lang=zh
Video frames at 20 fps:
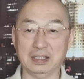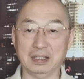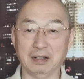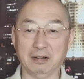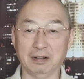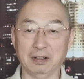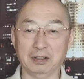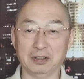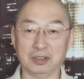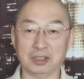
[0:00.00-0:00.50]
你
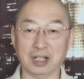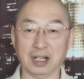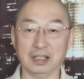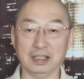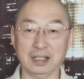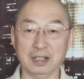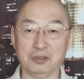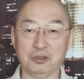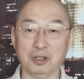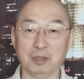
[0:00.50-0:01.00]
将
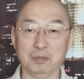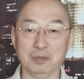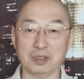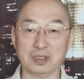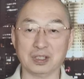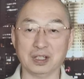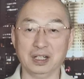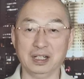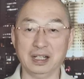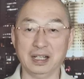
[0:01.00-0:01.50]
承担全
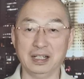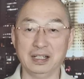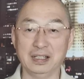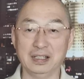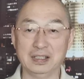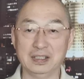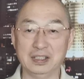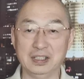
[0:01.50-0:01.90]
部责任，